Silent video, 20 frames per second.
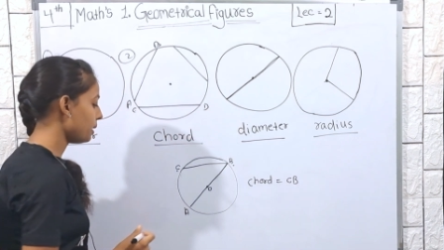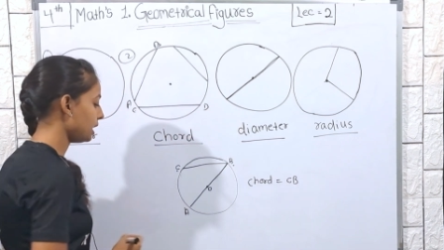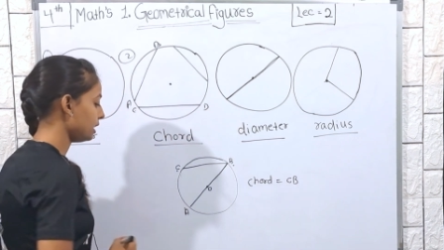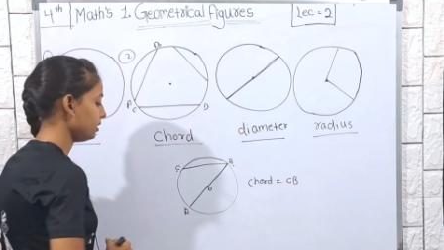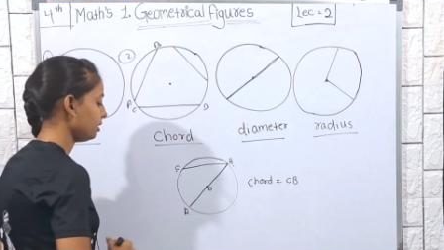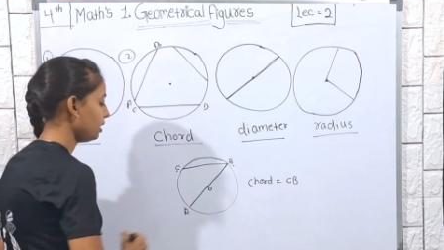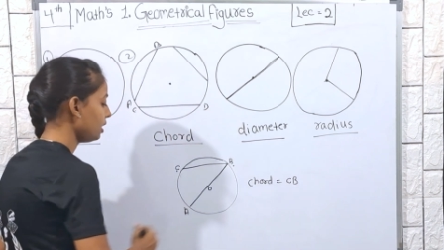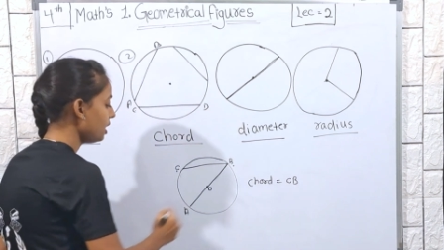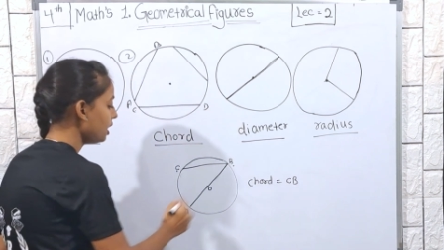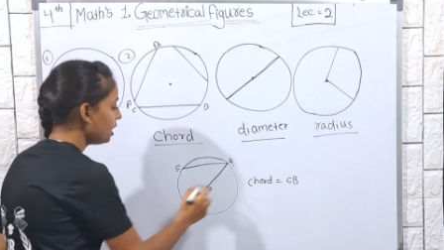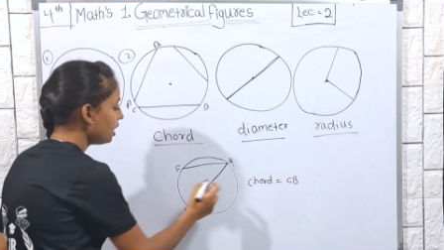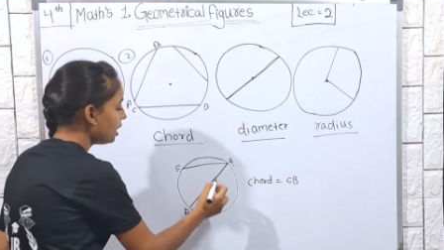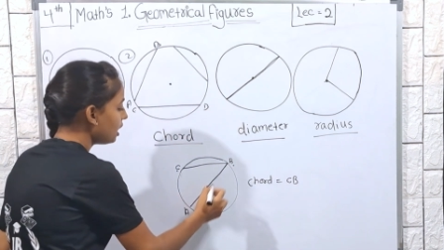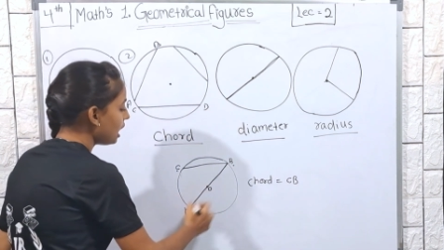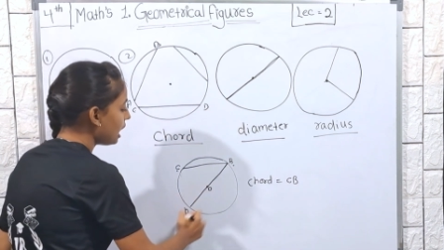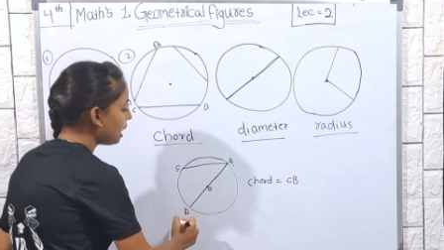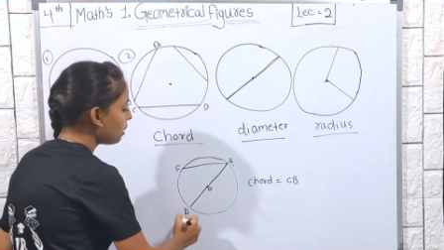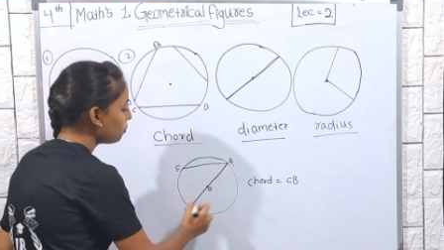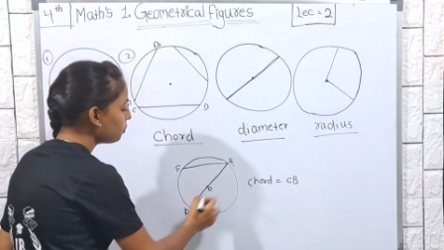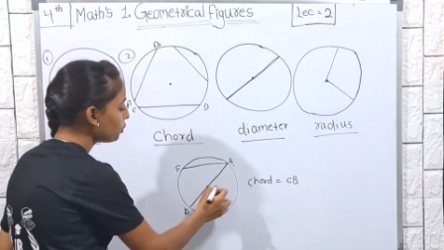बाद
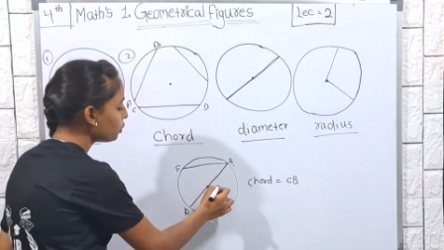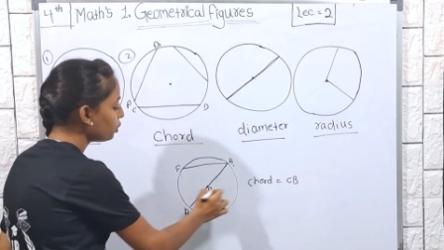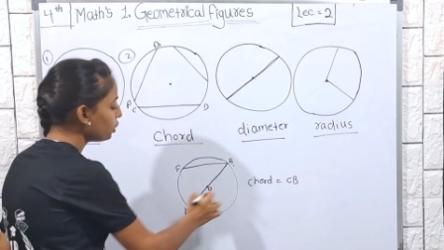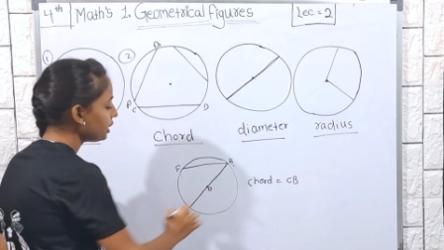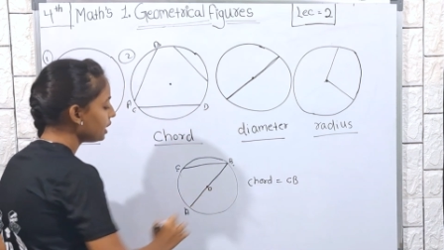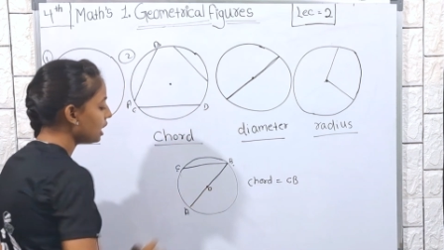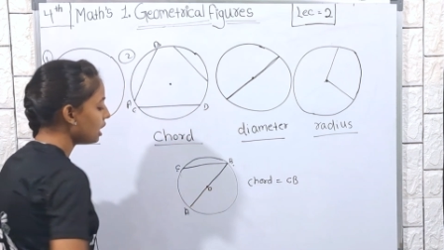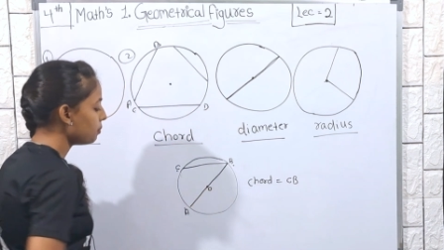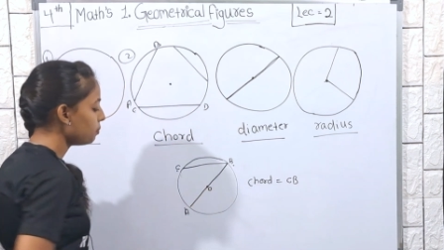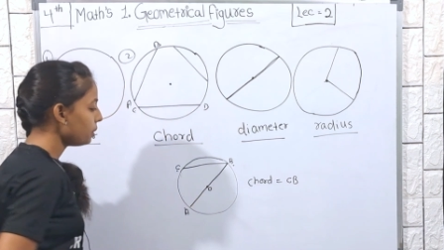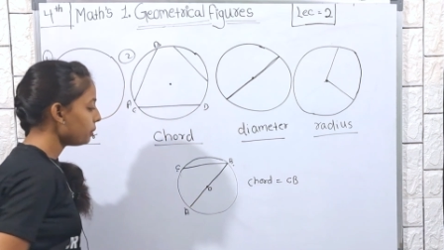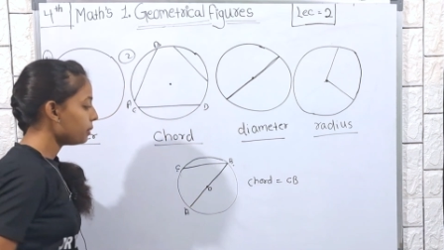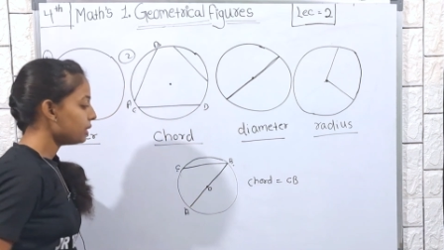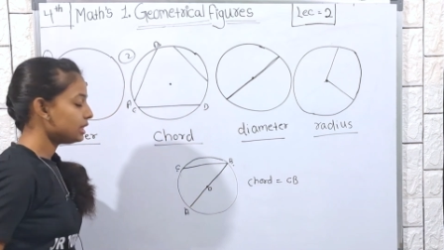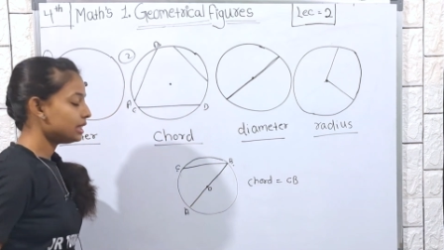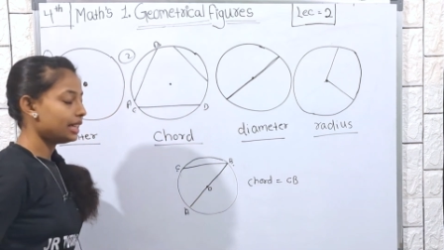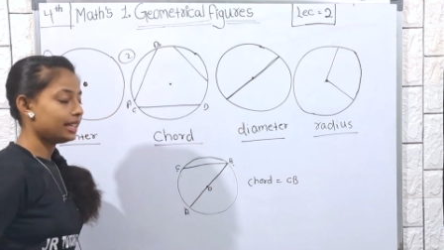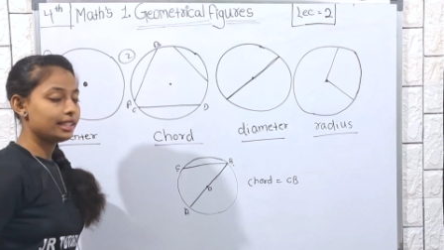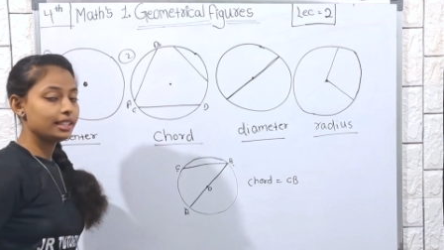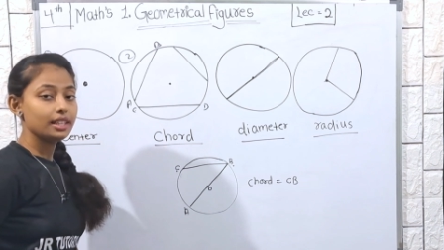आपको यहाँ पे
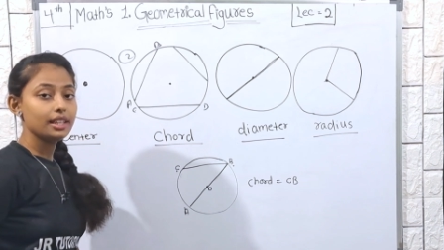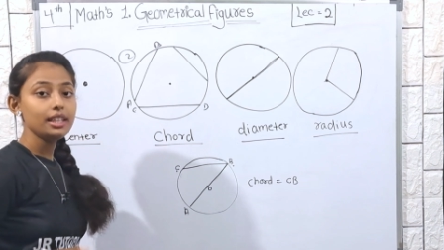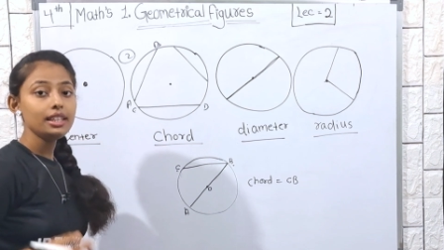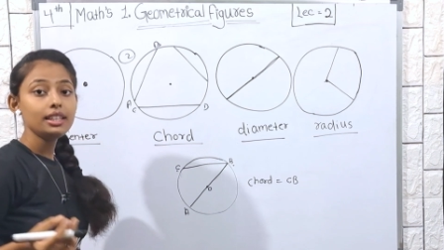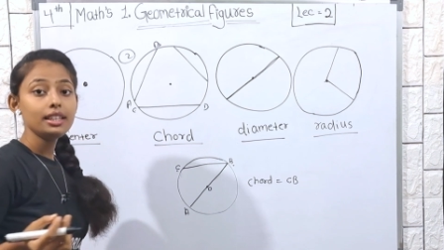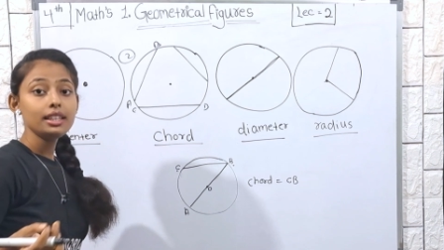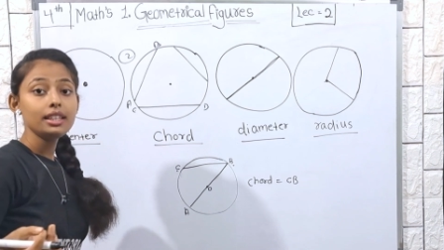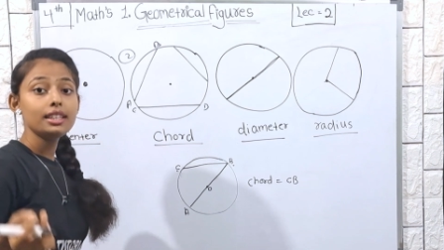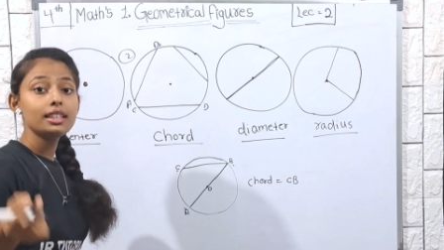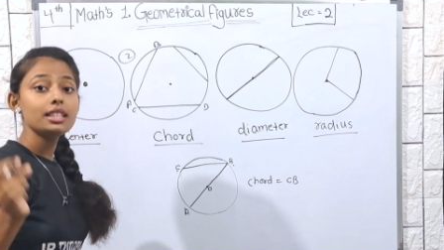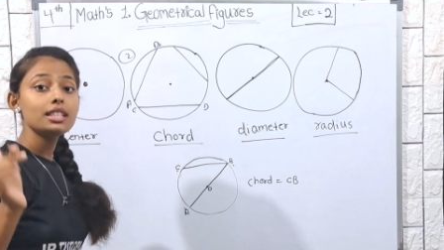बताएंगे कि